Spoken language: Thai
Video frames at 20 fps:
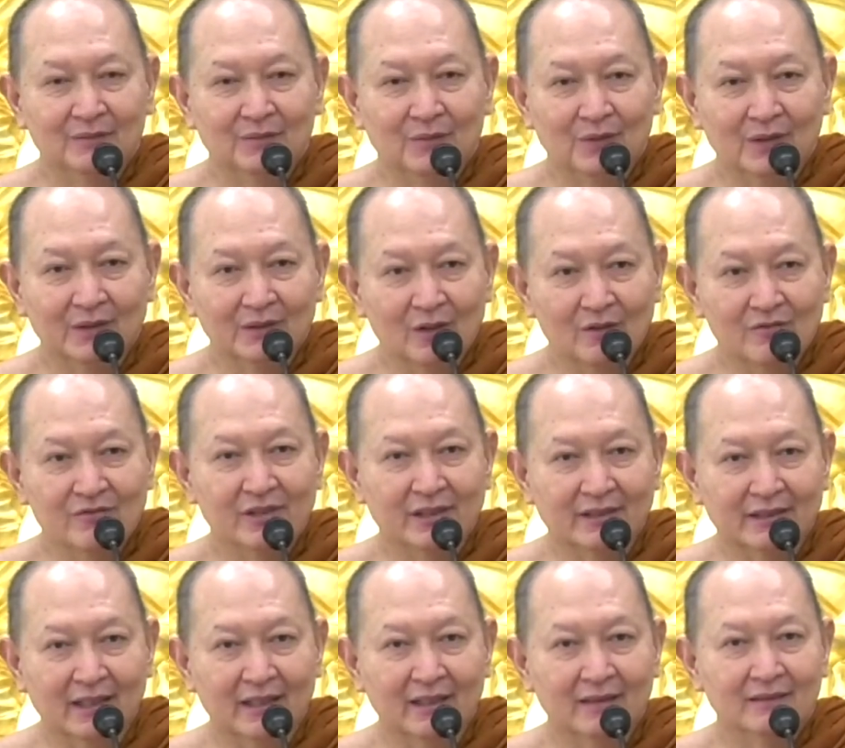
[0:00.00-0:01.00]
เพราะฉะนั้นต้องฝึ
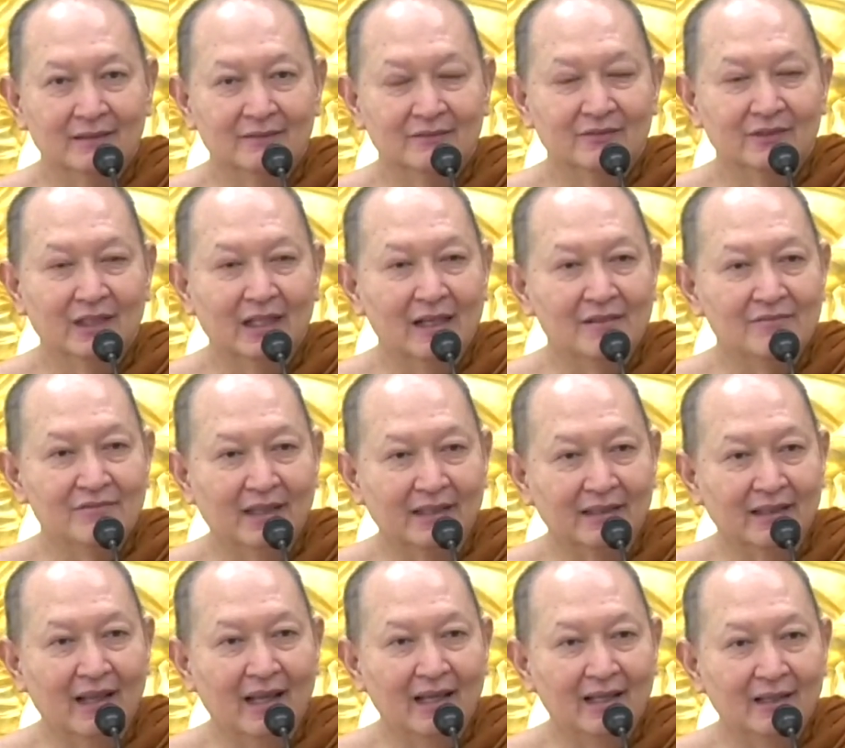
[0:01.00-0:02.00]
กนะเวลาฝั
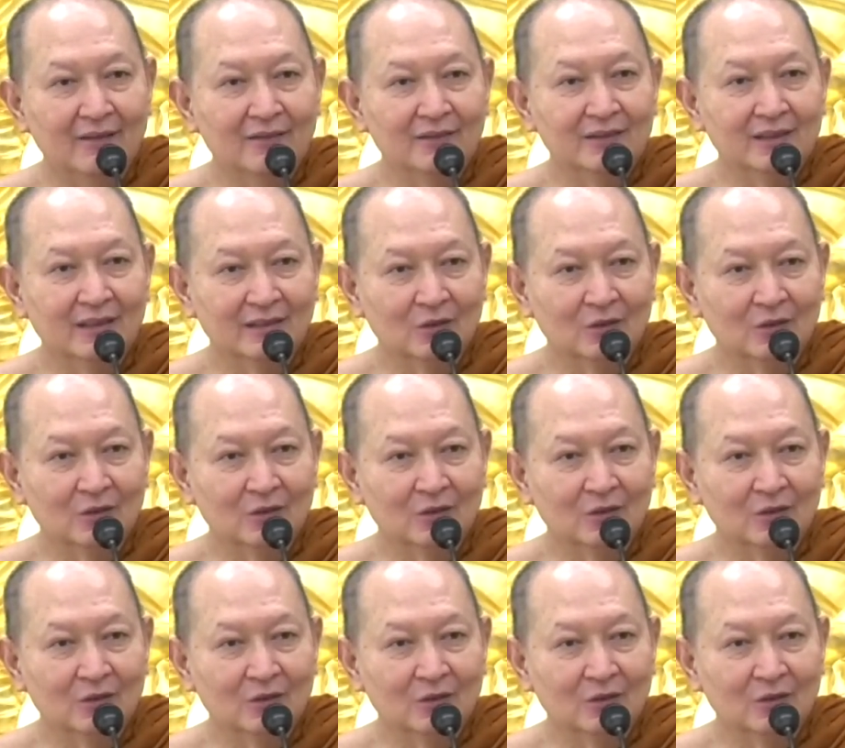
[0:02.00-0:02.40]
นร้ายเรา